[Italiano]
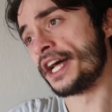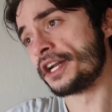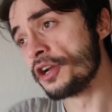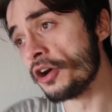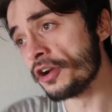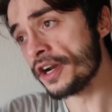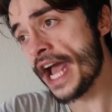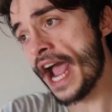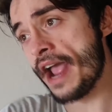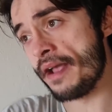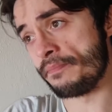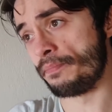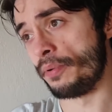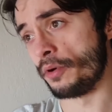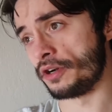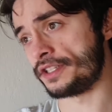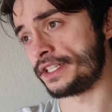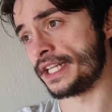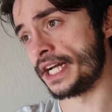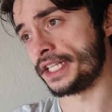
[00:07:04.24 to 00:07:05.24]
settimana. Non è
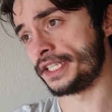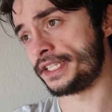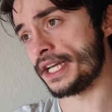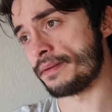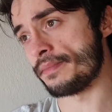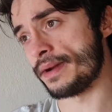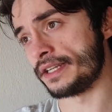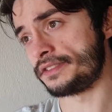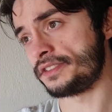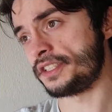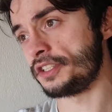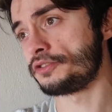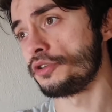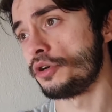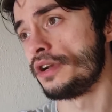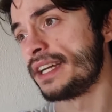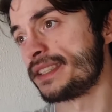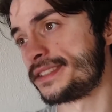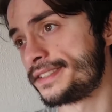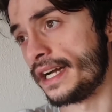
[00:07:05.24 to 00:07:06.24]
importante amarsi
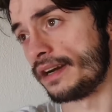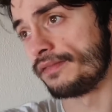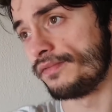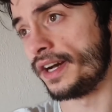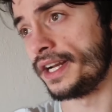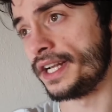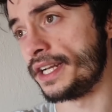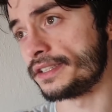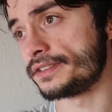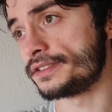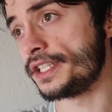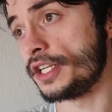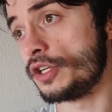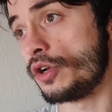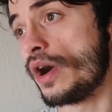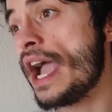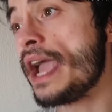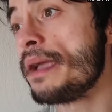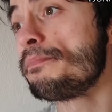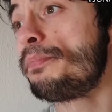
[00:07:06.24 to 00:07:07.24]
solo a San
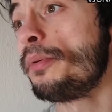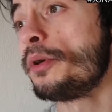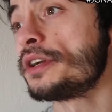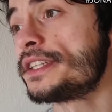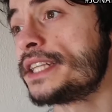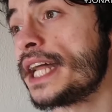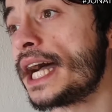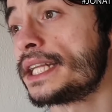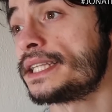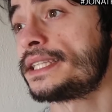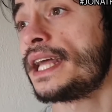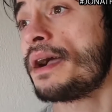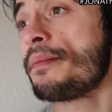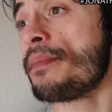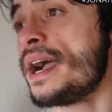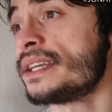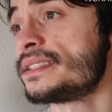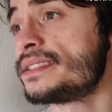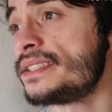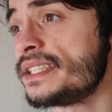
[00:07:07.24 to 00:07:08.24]
Valentino, è importante
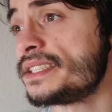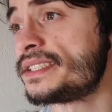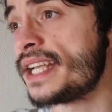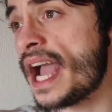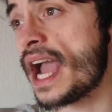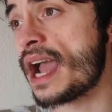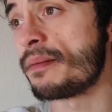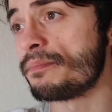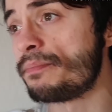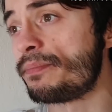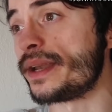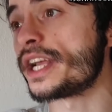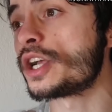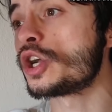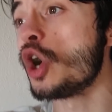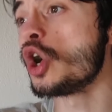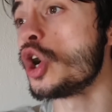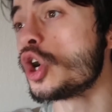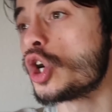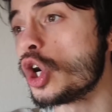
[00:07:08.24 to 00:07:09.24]
amarsi sempre,
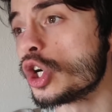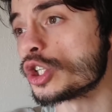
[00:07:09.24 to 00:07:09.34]
con